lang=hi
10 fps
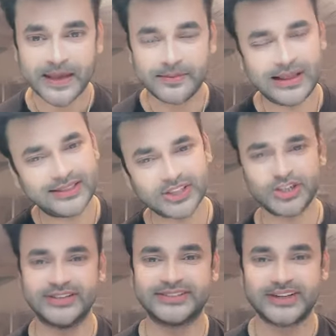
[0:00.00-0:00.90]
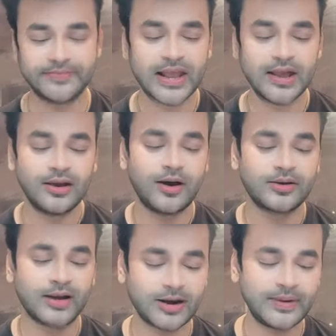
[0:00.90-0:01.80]
मतलब इतना अच्छा टेस्ट है
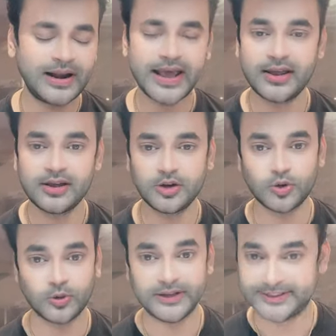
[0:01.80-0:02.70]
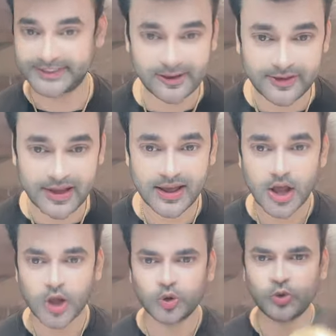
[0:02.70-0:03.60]
और हर्बल है टोटली सेफ है
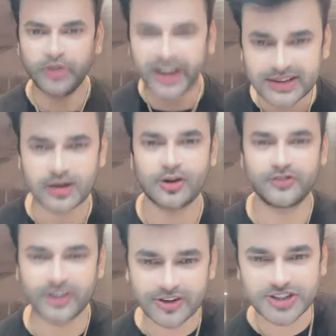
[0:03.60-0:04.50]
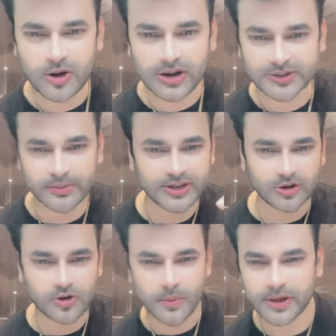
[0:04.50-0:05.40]
तो वेट क्या करो फटाफट जाओ लेट्स मिक
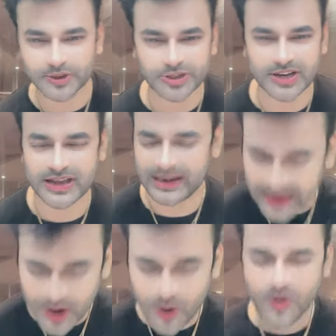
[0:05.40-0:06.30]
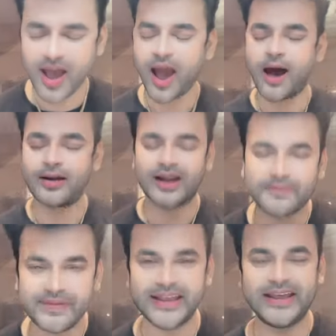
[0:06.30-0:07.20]
डॉट कॉम पे इसको जाके ले लो और
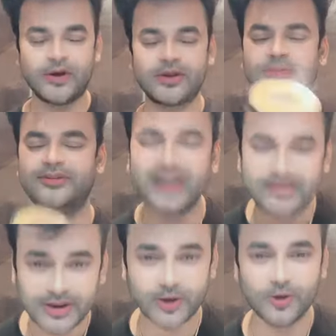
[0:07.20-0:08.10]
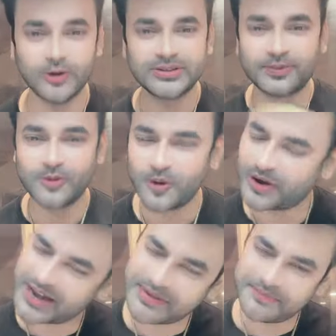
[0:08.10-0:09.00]
अपने और अपनी फैमिली को सबको
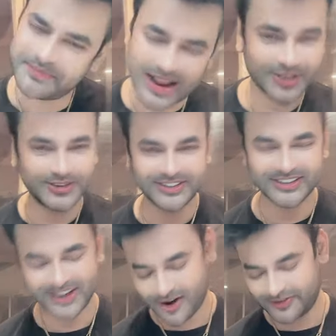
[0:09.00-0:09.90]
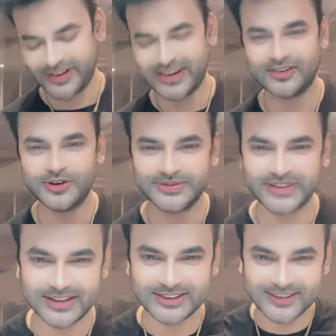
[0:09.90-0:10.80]
घर में पिला दो और फिर खूब
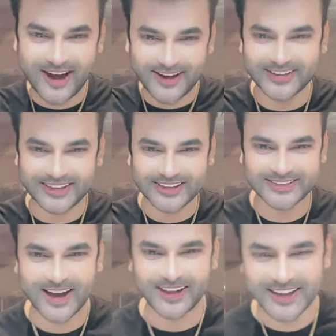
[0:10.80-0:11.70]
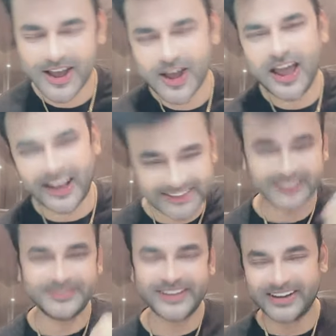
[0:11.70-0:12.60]
सारी ताकत के साथ
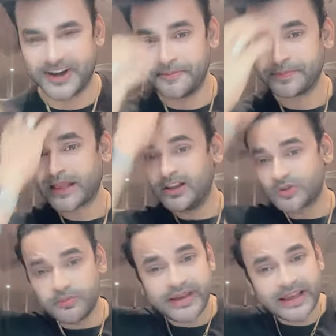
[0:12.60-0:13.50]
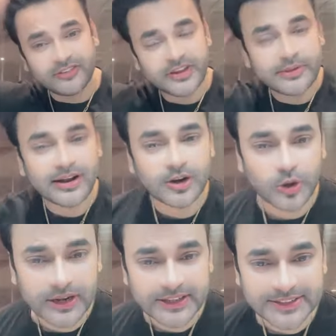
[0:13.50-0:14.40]
एक्सरसाइज भी करना इसको मेल फीमेल हर
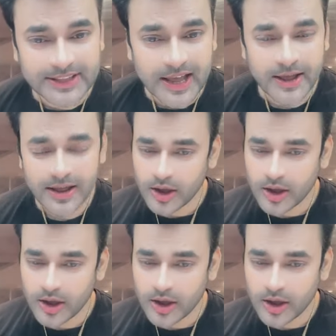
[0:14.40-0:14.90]
कोई ले सकता है